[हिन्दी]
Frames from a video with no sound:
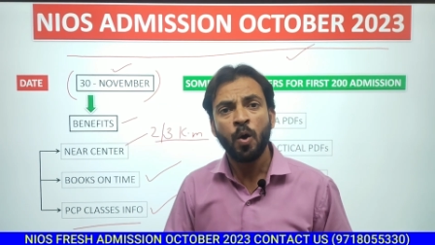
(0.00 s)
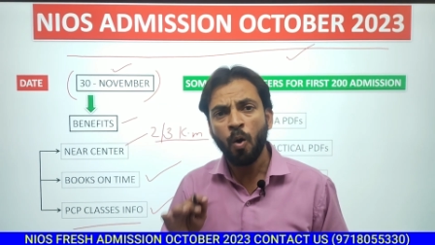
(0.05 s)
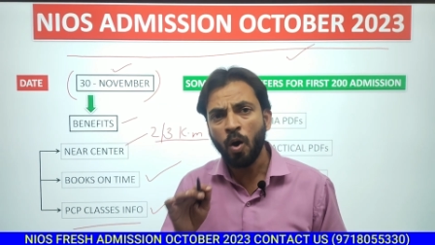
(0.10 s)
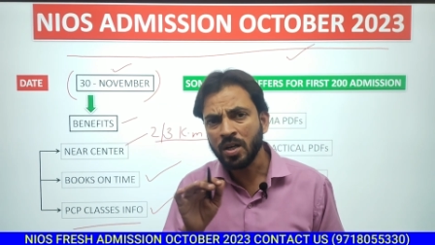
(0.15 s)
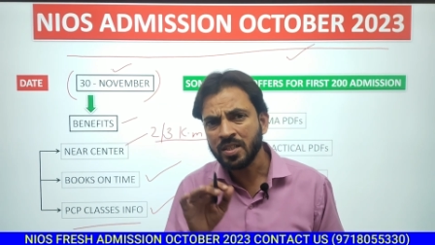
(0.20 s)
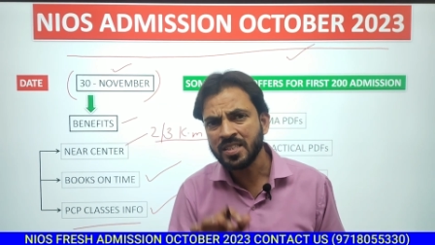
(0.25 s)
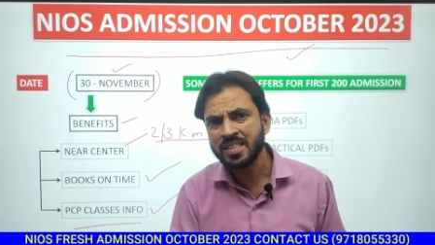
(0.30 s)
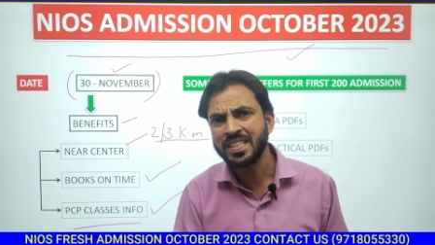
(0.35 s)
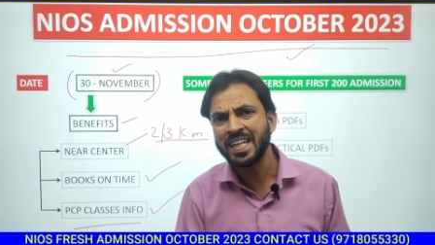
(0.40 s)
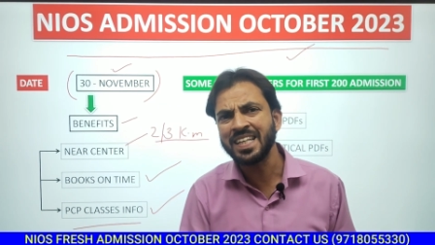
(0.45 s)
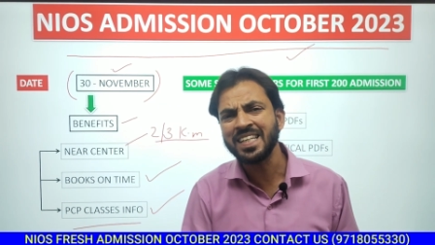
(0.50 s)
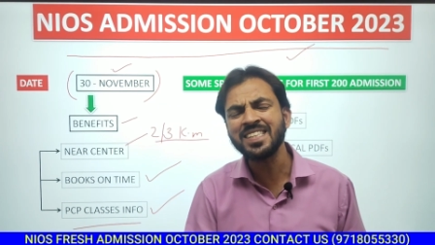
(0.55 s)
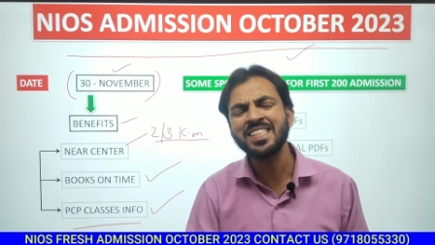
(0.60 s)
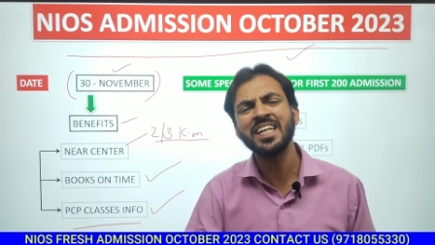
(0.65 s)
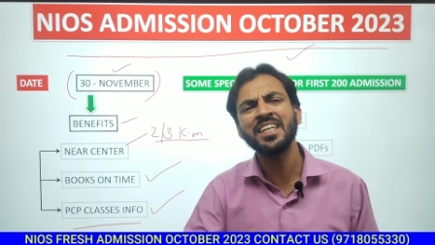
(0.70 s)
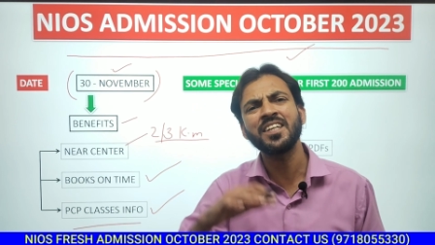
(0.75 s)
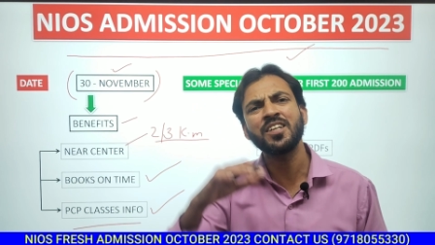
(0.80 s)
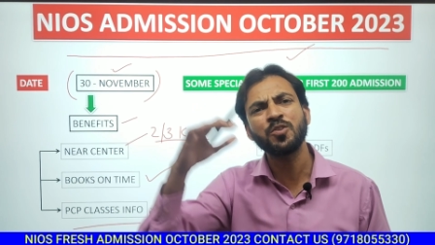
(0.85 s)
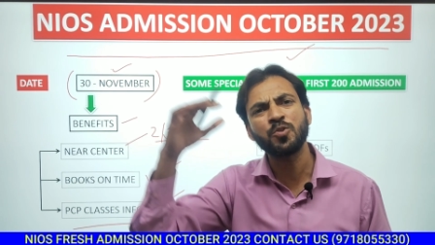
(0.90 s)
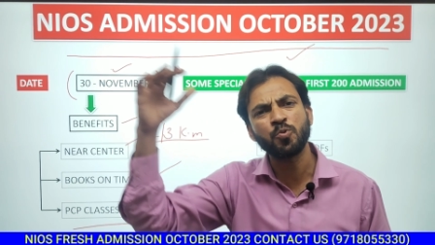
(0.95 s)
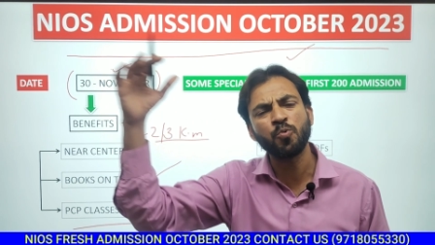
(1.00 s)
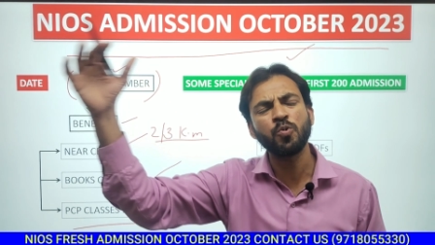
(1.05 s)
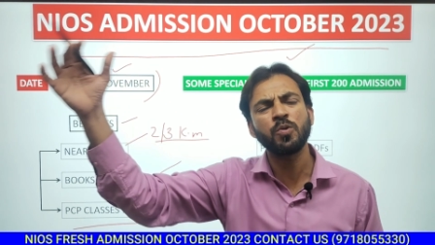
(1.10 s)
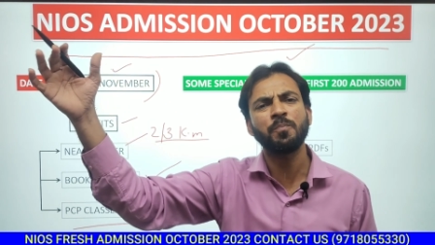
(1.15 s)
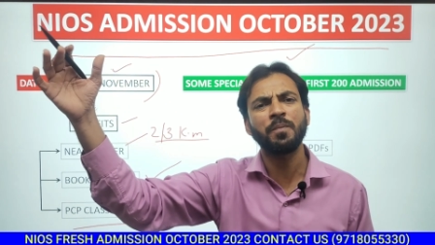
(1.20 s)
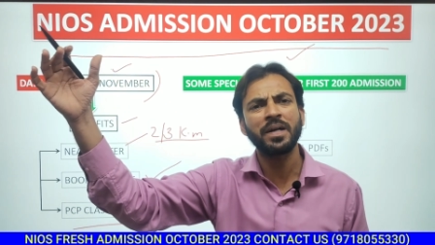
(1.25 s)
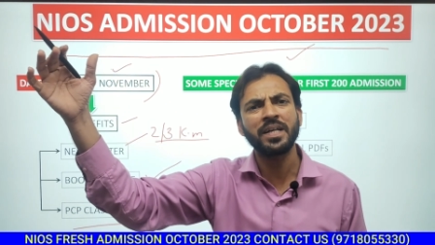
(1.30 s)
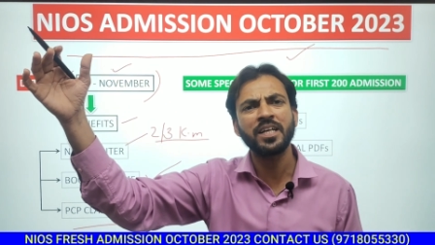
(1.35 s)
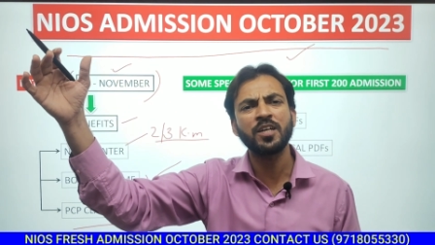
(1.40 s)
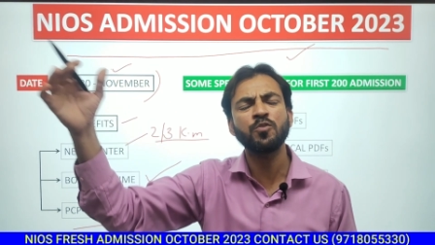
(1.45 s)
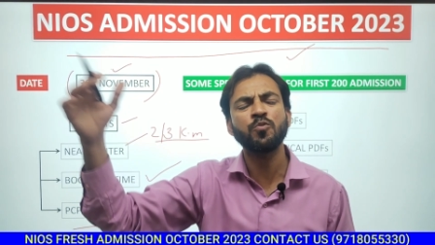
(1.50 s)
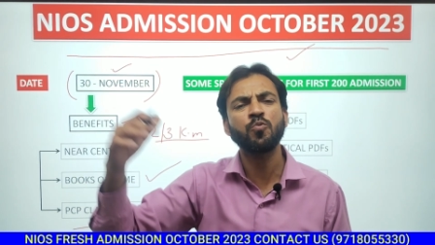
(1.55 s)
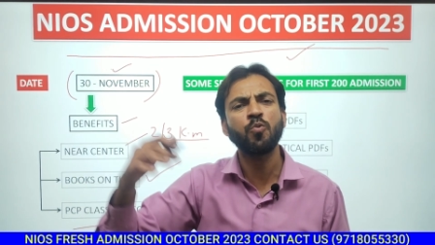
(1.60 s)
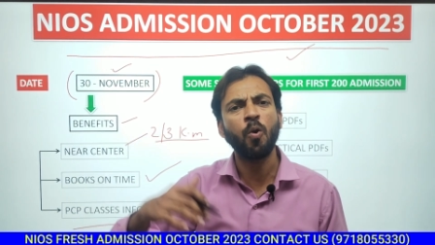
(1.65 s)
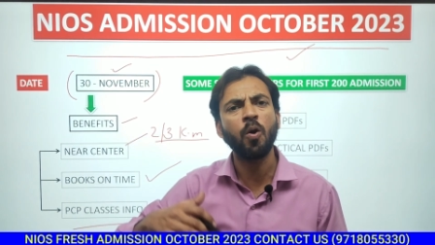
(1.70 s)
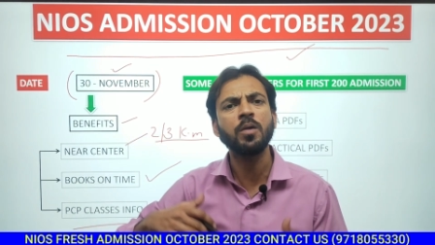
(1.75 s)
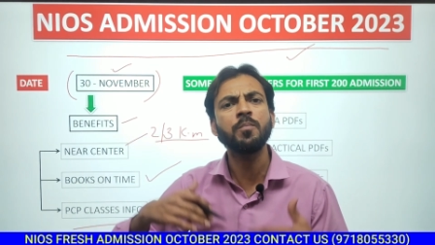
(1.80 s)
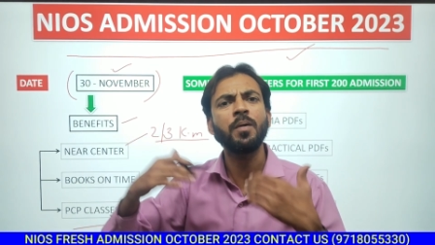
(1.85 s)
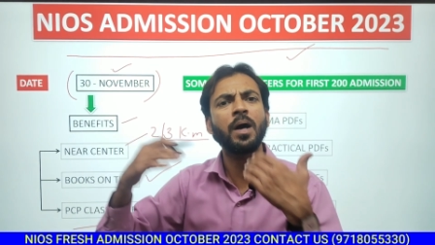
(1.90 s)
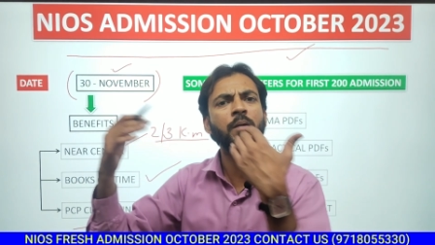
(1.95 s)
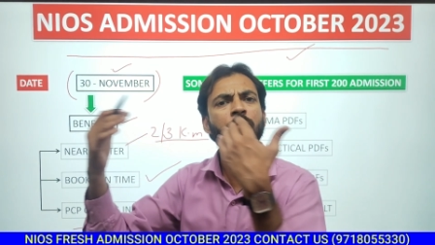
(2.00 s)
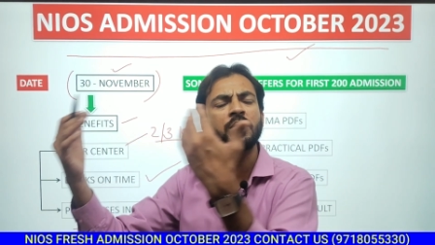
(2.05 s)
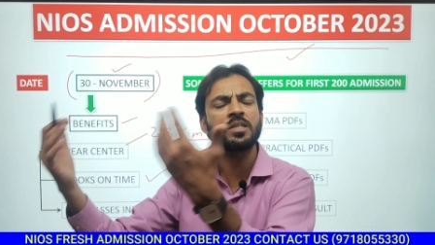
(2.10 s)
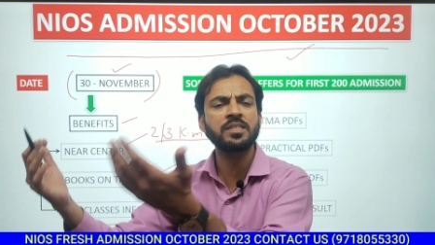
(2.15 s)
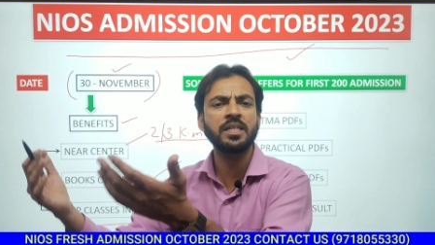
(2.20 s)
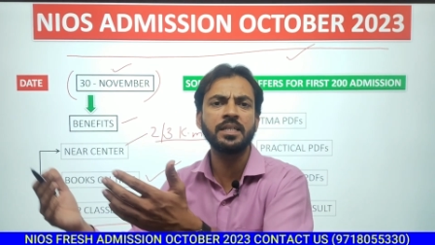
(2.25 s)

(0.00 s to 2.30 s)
और स्टडी सेंटर दूर पड़ गया तो कौन बार बार